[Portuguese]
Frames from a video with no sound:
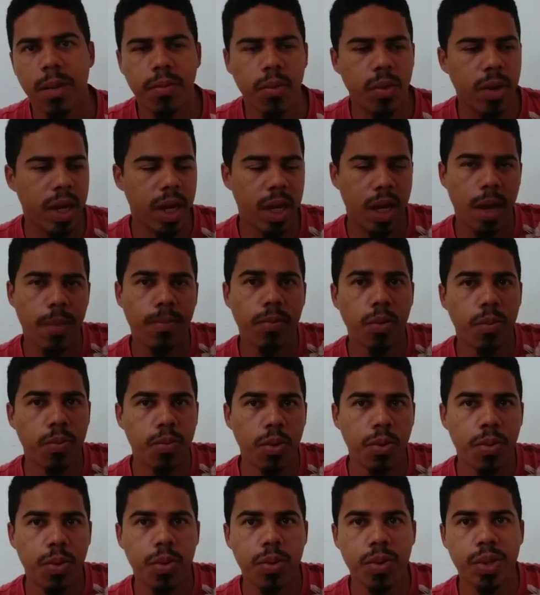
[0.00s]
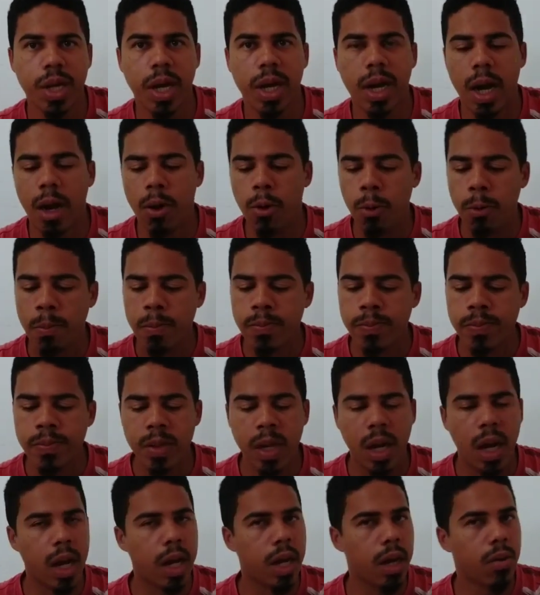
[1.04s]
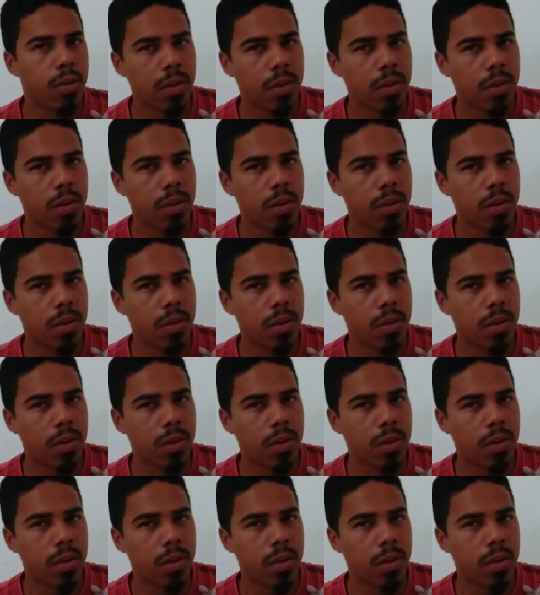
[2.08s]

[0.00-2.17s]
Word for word: porque aqui é para o público geral, aqui